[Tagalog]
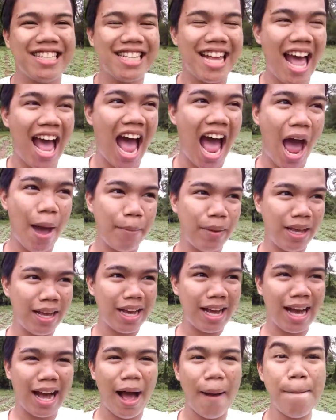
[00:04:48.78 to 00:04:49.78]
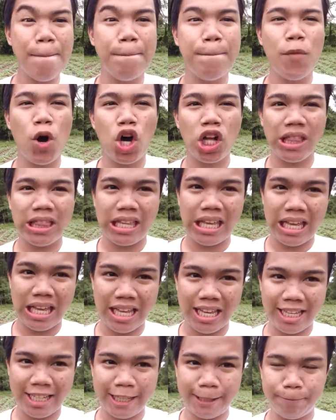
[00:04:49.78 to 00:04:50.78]
sa aming kamote.
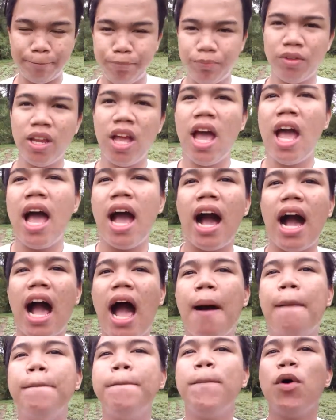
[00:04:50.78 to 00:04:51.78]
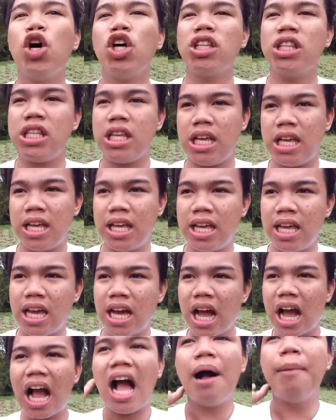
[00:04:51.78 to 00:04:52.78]
Kamote.
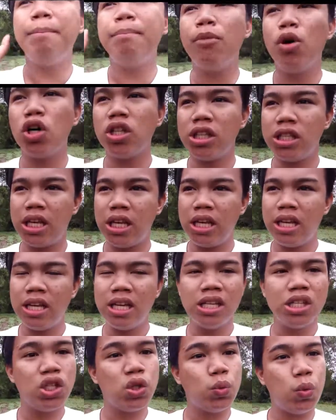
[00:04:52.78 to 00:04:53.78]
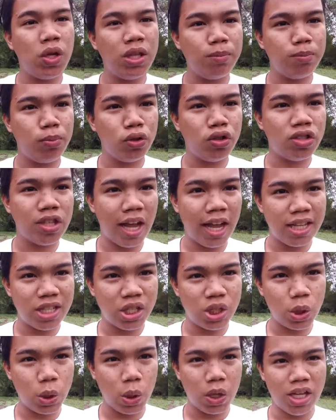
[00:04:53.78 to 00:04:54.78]
Kamote. Sweet
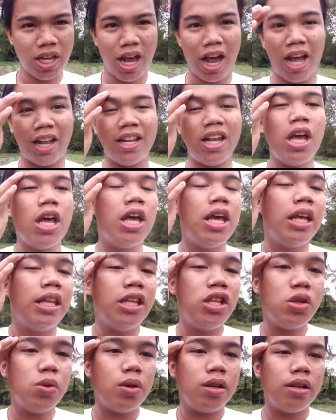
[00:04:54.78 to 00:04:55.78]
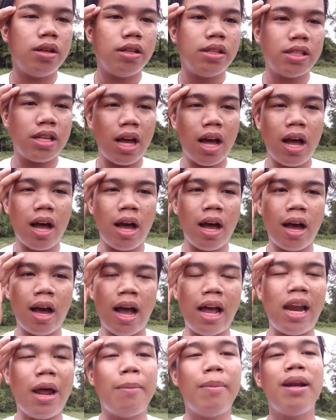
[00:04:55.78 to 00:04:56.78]
potato. So, yan. Sa
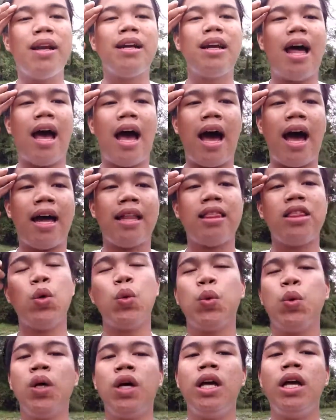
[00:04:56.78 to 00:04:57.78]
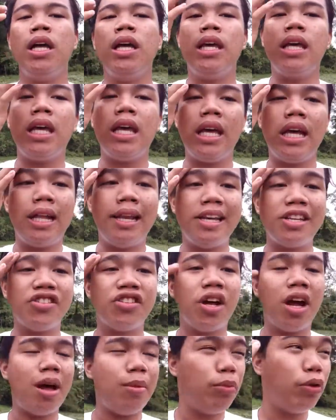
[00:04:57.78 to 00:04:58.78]
kaalaman ng lahat, yung
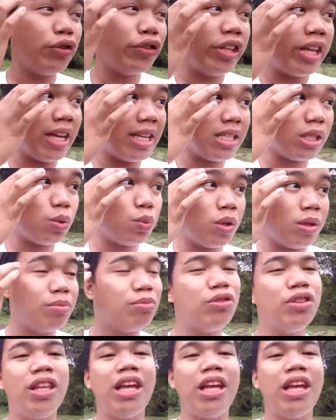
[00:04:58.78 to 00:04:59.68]
English ng kamote is sweet